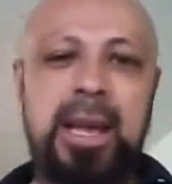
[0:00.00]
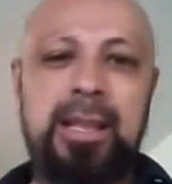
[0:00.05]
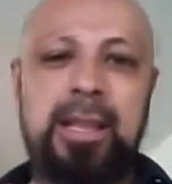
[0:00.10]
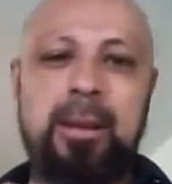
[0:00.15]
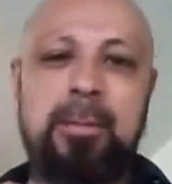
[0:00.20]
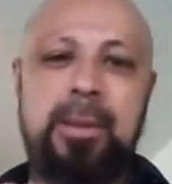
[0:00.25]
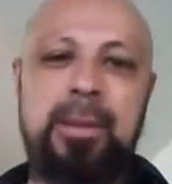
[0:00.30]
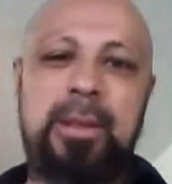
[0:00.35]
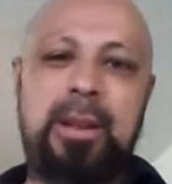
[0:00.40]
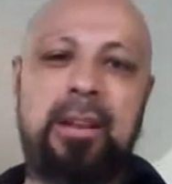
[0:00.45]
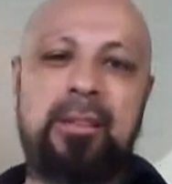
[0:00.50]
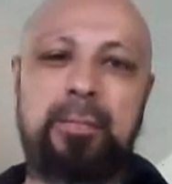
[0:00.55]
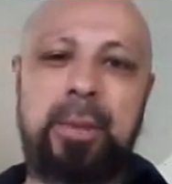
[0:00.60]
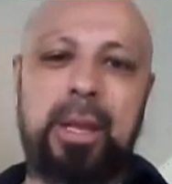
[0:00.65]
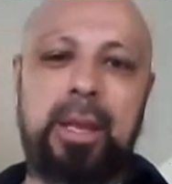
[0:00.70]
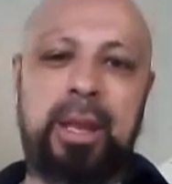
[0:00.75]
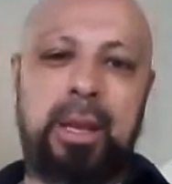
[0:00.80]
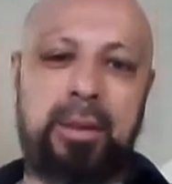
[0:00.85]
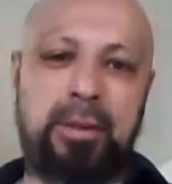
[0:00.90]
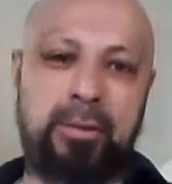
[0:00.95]
a través de las
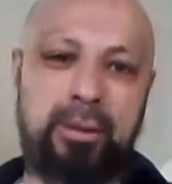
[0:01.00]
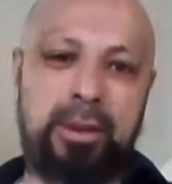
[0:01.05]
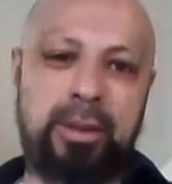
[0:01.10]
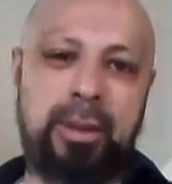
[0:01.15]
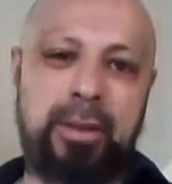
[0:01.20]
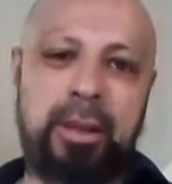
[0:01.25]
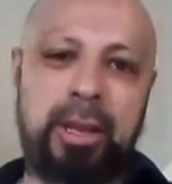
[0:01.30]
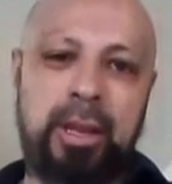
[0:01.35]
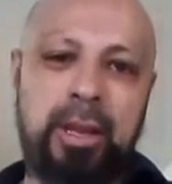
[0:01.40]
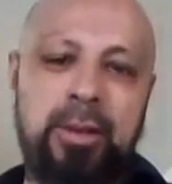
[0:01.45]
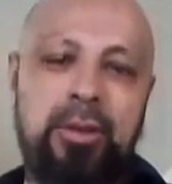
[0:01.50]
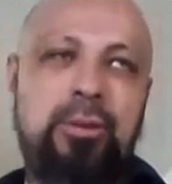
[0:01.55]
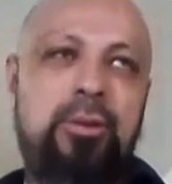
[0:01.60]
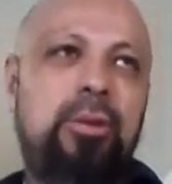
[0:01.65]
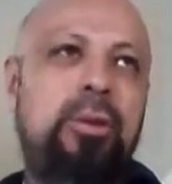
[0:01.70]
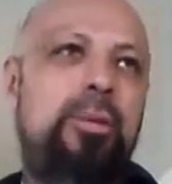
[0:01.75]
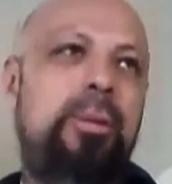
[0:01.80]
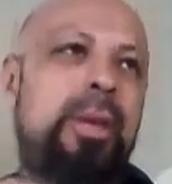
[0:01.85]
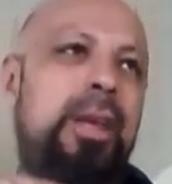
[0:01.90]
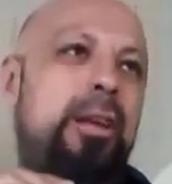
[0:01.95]
predicaciones que están en
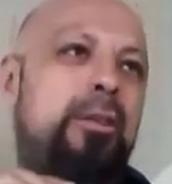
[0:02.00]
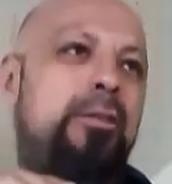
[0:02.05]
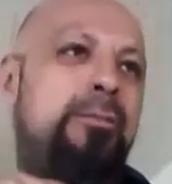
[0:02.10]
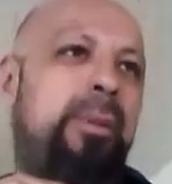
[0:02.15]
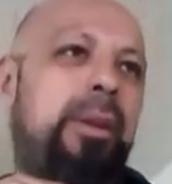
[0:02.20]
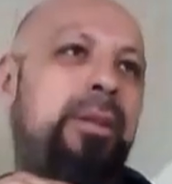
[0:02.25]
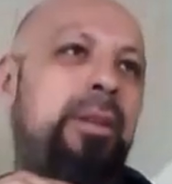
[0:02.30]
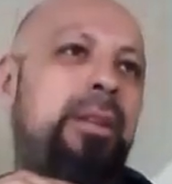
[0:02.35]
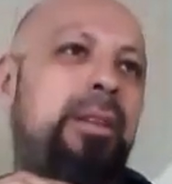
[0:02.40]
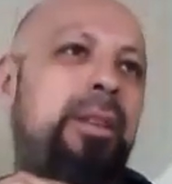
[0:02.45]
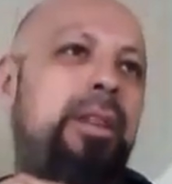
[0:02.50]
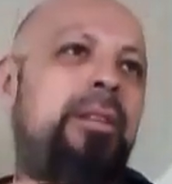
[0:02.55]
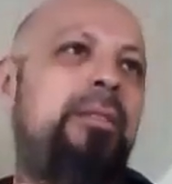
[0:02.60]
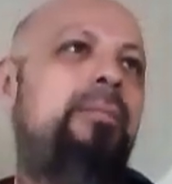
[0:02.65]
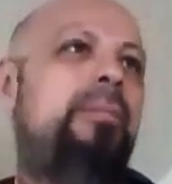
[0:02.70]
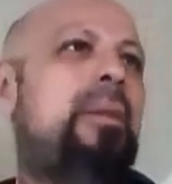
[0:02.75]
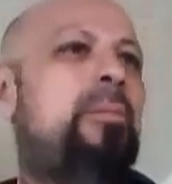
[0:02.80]
YouTube y a los presentes.